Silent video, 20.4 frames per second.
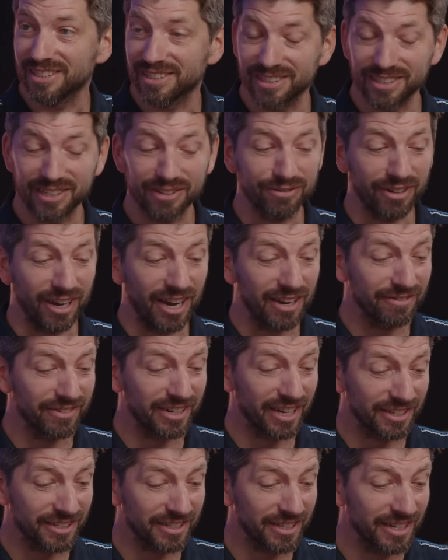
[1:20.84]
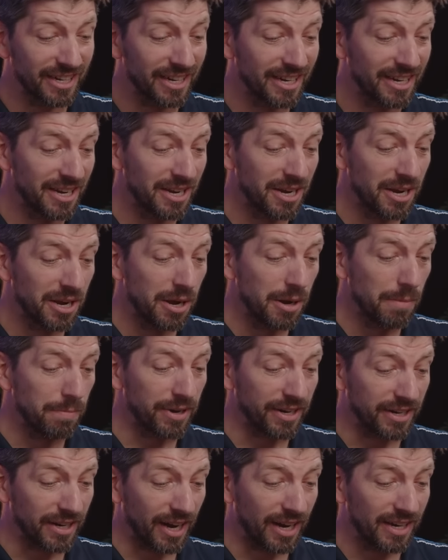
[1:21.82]
äh, gefahren werden.
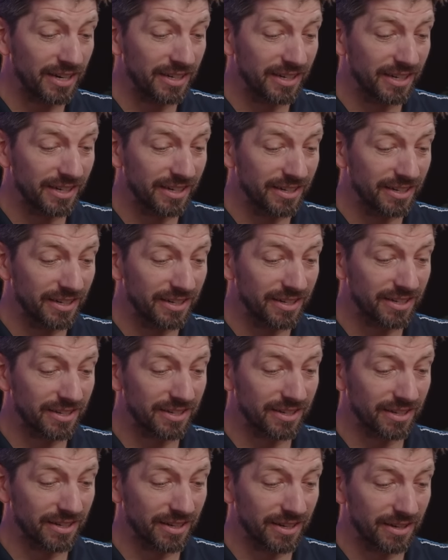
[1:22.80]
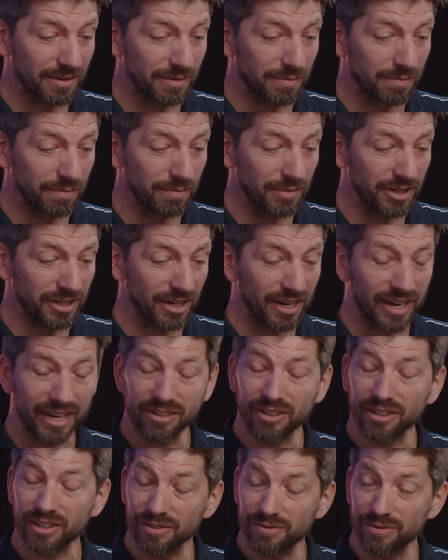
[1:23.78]
Pedale ist äh, mit den
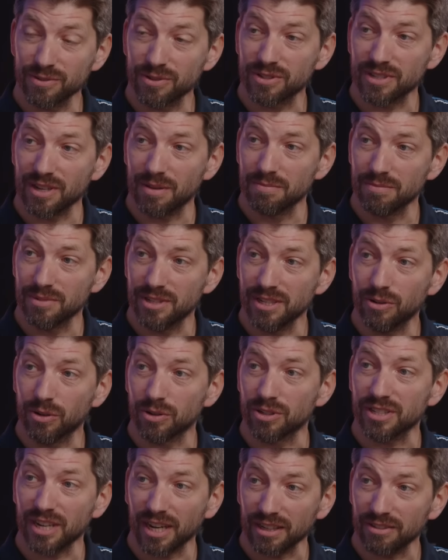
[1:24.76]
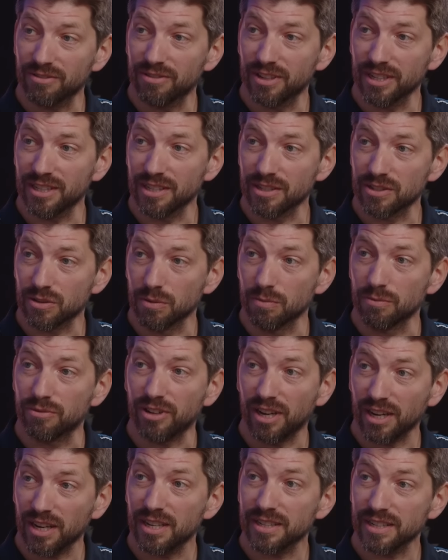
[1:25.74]
Lenkergriffen zusammen die Kontaktfläche zum
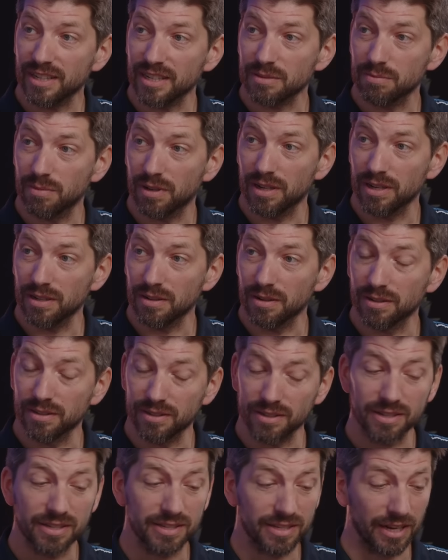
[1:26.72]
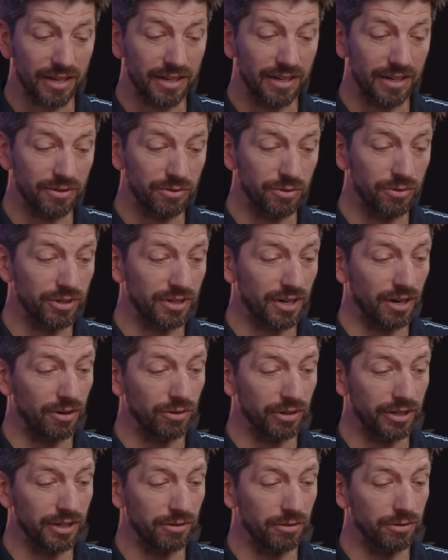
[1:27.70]
Fahrrad erstmal, äh, Sattel natürlich da
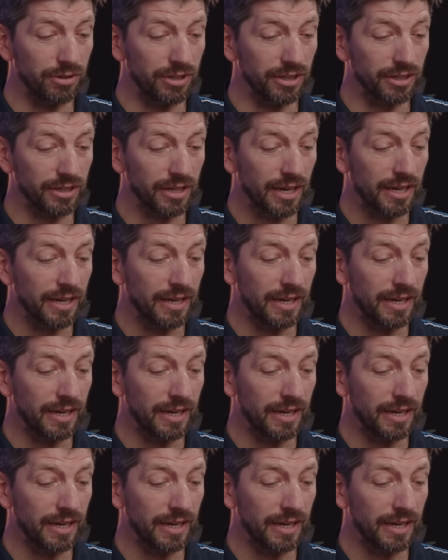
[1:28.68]
auch inkludiert.